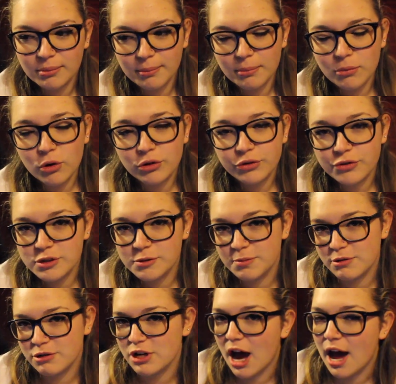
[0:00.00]
molto
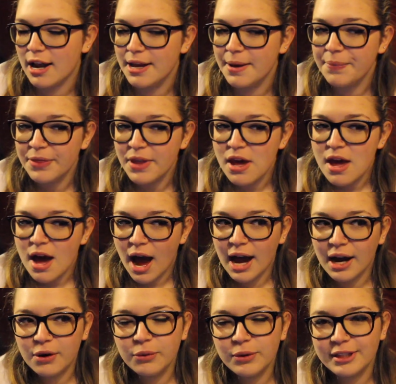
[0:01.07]
speciale
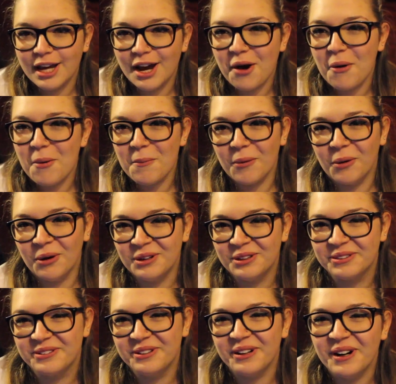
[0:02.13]
a cui tengo
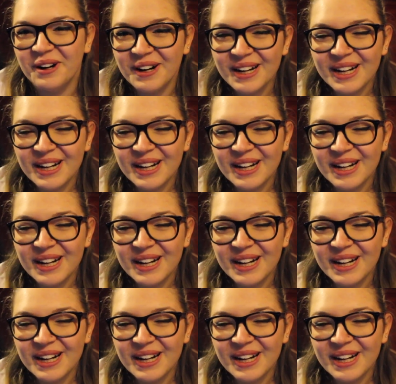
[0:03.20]
molto